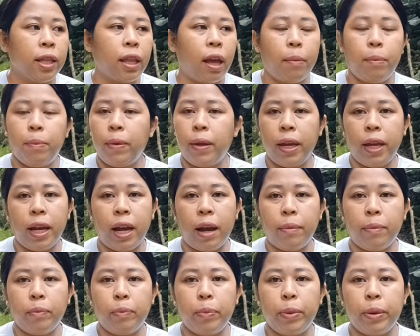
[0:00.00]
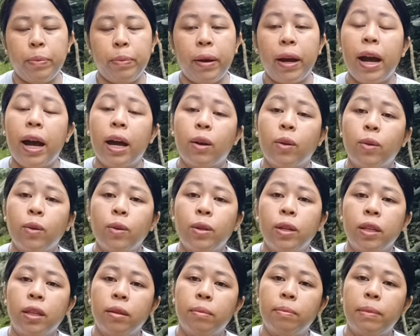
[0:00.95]
tapi nggak berpengaruh
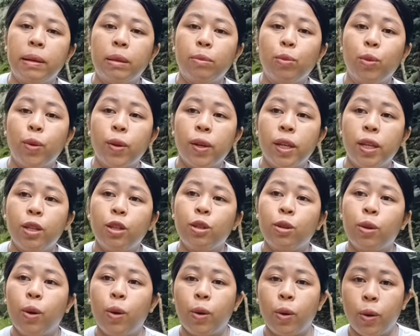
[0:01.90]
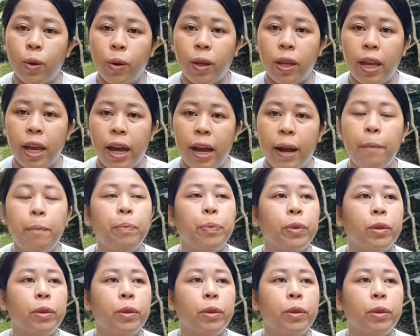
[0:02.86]
di tempat Mbok Kijono ya